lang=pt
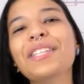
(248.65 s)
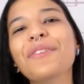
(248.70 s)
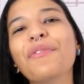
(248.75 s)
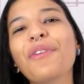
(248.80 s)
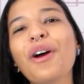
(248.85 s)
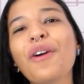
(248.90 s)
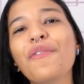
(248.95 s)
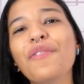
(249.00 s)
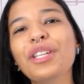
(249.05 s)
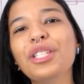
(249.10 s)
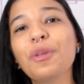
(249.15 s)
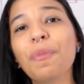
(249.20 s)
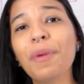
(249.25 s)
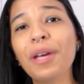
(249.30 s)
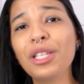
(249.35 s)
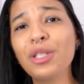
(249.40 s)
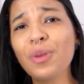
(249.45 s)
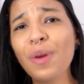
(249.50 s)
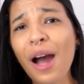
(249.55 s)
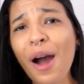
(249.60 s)
foi o vídeo,
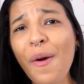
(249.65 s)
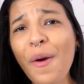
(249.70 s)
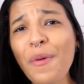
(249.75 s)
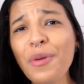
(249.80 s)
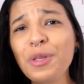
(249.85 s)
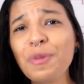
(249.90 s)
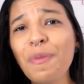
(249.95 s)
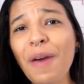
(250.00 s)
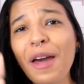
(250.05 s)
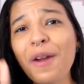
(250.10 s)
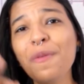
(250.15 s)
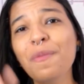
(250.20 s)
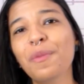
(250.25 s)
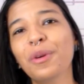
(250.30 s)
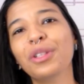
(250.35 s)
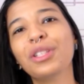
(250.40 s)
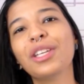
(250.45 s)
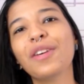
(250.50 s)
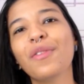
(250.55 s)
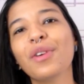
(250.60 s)
pessoal. Eu espero
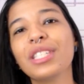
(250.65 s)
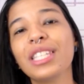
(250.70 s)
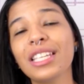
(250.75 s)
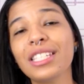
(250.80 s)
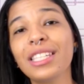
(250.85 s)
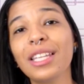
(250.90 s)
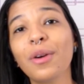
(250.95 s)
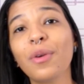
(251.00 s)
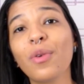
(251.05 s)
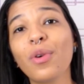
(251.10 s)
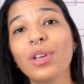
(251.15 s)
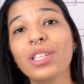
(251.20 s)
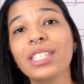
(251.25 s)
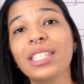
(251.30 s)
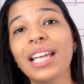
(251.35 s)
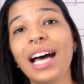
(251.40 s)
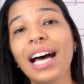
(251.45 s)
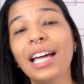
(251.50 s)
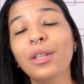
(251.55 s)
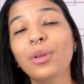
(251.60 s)
muito que vocês tenham
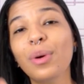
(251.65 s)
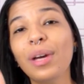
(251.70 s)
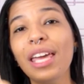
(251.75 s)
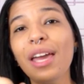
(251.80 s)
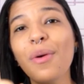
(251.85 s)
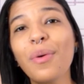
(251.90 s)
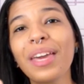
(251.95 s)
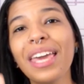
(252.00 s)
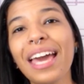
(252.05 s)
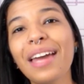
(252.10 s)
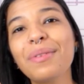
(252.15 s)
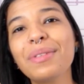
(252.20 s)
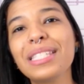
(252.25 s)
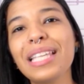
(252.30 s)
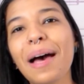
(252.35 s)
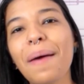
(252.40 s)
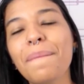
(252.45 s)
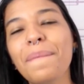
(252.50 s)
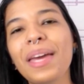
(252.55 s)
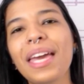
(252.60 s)
gostado. Eu quero
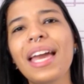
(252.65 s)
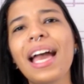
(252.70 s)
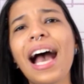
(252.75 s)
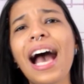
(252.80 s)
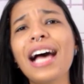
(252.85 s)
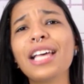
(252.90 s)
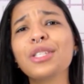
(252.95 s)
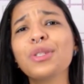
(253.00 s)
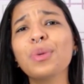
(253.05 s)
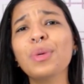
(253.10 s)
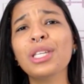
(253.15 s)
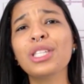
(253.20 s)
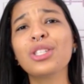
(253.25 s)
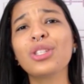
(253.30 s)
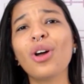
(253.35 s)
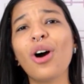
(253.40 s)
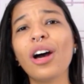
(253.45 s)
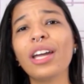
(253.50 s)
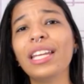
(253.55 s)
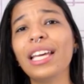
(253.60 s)
saber a sua
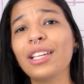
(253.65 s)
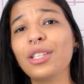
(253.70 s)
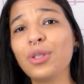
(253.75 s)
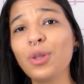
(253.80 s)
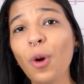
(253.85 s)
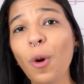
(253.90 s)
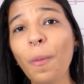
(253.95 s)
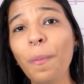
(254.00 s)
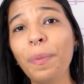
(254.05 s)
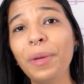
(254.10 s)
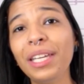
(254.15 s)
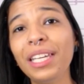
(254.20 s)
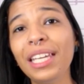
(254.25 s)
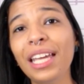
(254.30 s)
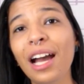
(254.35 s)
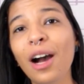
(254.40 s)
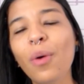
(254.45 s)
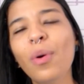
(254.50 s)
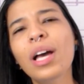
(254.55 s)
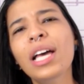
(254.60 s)
história, a sua
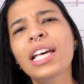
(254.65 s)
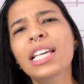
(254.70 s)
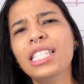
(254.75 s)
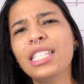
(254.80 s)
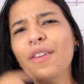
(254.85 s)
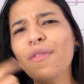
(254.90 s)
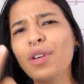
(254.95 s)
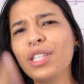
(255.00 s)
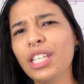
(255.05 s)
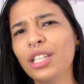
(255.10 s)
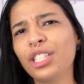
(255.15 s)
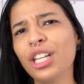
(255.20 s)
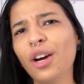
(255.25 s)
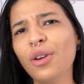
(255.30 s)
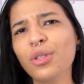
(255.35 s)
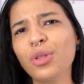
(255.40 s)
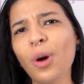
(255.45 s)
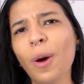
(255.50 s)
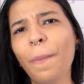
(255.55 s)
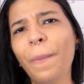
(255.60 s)
opinião. Se você já
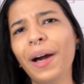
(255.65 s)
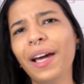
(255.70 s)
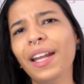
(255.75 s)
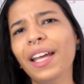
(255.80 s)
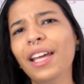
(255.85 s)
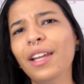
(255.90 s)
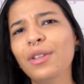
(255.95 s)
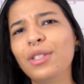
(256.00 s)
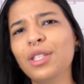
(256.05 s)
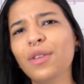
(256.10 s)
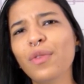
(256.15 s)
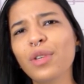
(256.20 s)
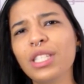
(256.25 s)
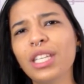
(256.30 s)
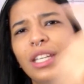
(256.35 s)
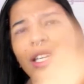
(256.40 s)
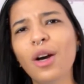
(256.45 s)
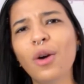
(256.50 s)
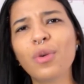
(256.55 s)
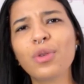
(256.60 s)
usou o aparelho, se você
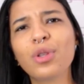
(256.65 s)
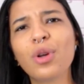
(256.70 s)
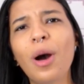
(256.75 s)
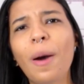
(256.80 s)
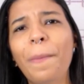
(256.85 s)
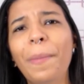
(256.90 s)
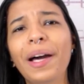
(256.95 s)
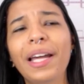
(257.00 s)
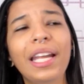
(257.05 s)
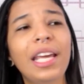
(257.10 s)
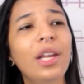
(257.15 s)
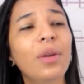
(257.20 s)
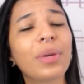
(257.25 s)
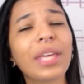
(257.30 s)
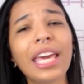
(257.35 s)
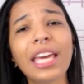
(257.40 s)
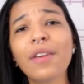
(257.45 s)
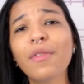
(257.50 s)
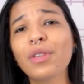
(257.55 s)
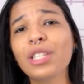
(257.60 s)
não usou o aparelho, o
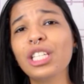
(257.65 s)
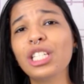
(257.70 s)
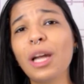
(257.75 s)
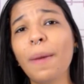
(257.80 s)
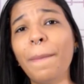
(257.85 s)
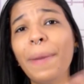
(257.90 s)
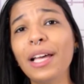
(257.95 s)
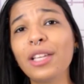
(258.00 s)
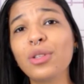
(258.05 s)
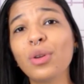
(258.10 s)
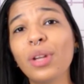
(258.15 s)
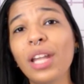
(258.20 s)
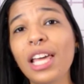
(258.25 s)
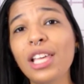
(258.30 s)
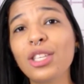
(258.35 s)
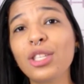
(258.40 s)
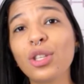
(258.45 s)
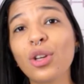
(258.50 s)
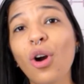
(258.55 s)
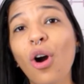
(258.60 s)
que, que você já passou na
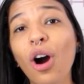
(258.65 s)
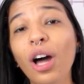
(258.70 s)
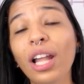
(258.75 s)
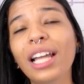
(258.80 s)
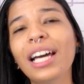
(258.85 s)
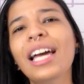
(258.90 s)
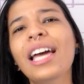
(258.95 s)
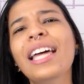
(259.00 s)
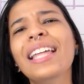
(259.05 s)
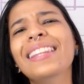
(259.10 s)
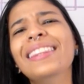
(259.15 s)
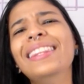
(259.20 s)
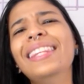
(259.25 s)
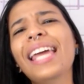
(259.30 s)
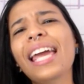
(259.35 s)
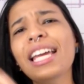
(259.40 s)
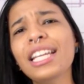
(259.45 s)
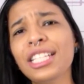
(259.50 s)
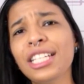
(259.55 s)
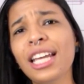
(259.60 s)
escola,
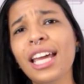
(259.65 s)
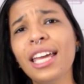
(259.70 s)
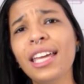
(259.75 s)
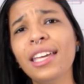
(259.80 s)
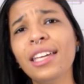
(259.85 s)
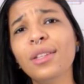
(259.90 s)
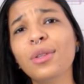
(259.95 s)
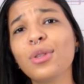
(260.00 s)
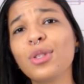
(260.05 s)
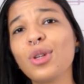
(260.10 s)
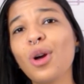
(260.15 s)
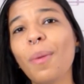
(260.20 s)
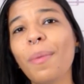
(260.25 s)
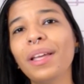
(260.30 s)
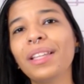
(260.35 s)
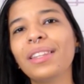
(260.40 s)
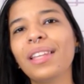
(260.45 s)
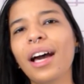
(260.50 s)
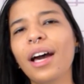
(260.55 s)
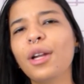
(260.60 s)
deixe aí nos
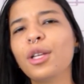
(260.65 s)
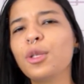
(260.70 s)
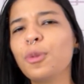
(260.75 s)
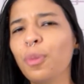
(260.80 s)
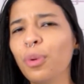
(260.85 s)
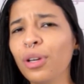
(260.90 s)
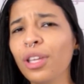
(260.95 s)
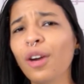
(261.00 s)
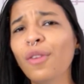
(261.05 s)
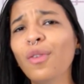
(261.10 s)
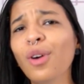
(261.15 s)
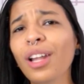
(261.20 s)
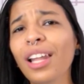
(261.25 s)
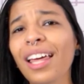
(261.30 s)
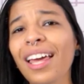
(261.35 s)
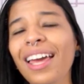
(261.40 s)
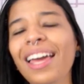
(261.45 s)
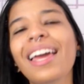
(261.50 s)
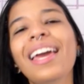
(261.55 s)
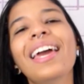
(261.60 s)
comentários, porque eu vou
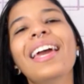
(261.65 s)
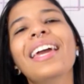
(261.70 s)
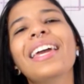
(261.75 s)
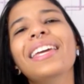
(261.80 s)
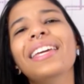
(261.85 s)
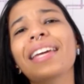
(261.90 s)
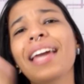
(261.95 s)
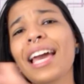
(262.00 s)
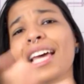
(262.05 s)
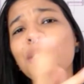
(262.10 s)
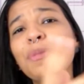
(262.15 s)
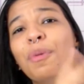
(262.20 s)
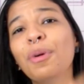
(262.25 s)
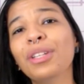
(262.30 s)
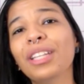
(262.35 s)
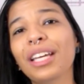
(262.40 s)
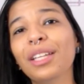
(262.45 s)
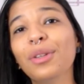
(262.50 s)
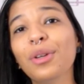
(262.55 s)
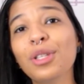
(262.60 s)
ler e
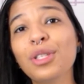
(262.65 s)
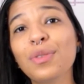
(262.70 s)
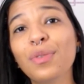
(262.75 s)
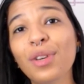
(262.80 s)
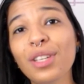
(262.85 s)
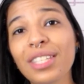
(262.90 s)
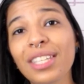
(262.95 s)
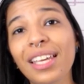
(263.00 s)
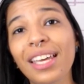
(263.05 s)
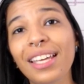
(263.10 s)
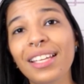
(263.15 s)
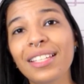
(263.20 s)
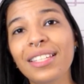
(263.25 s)
responder todos vocês.